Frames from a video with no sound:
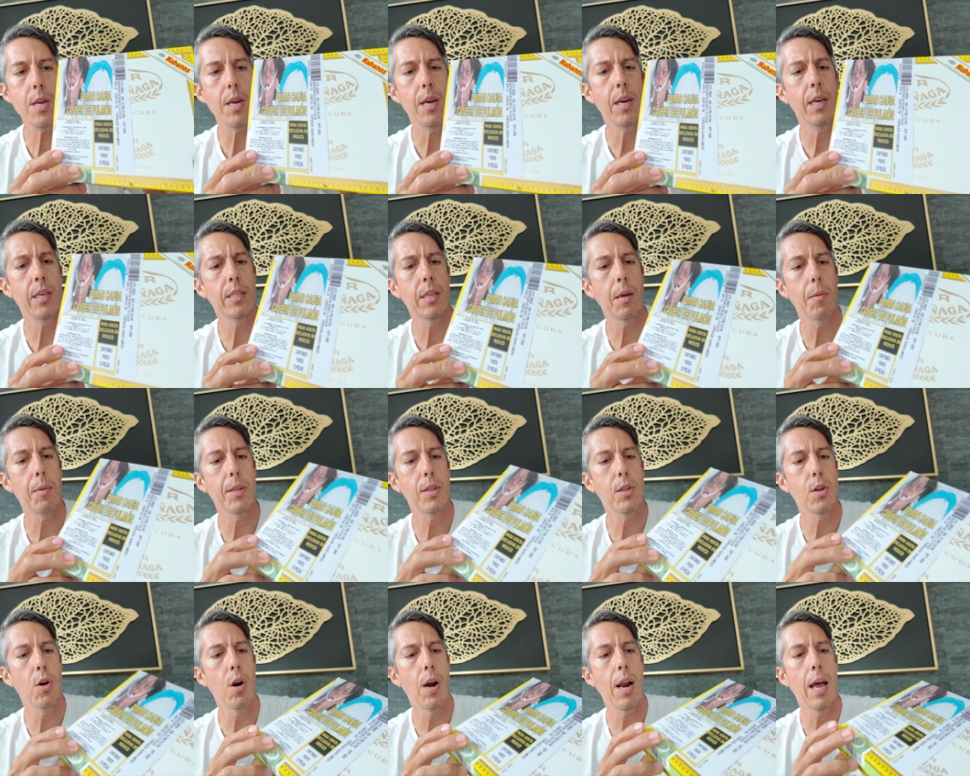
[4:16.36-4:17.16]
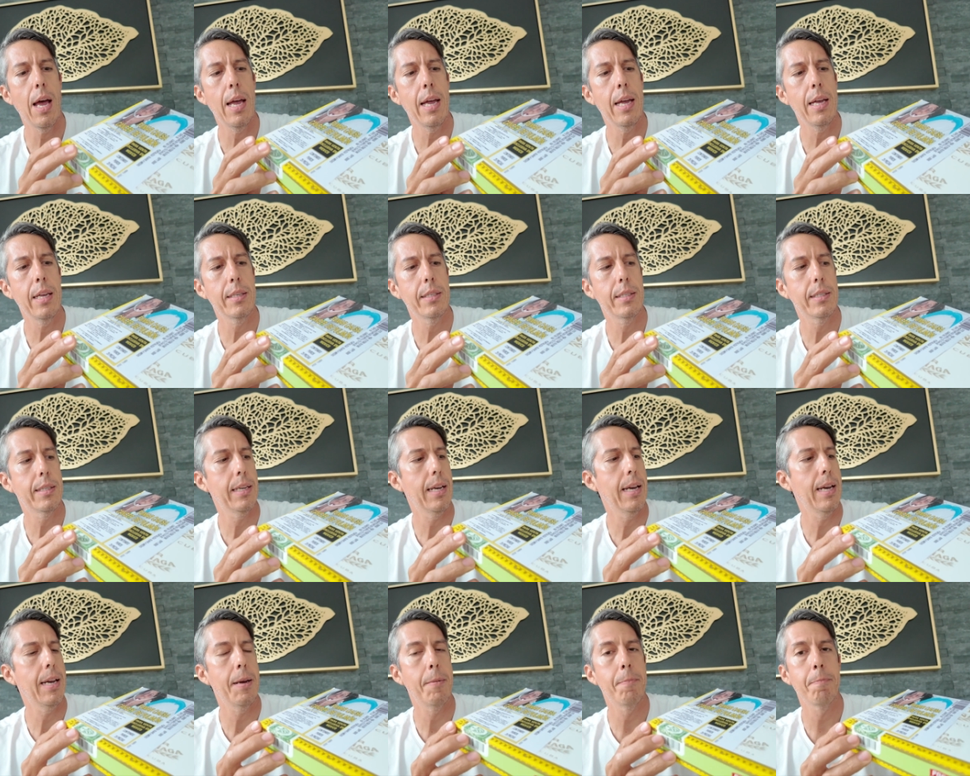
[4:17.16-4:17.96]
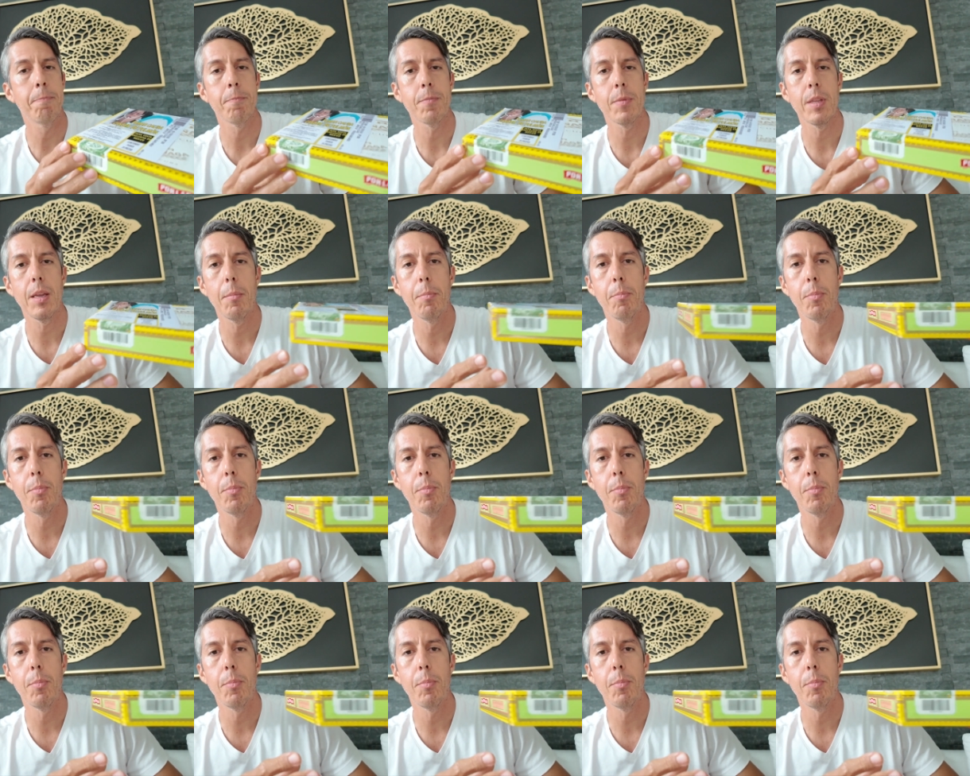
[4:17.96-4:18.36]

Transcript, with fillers: Esta vitola es em,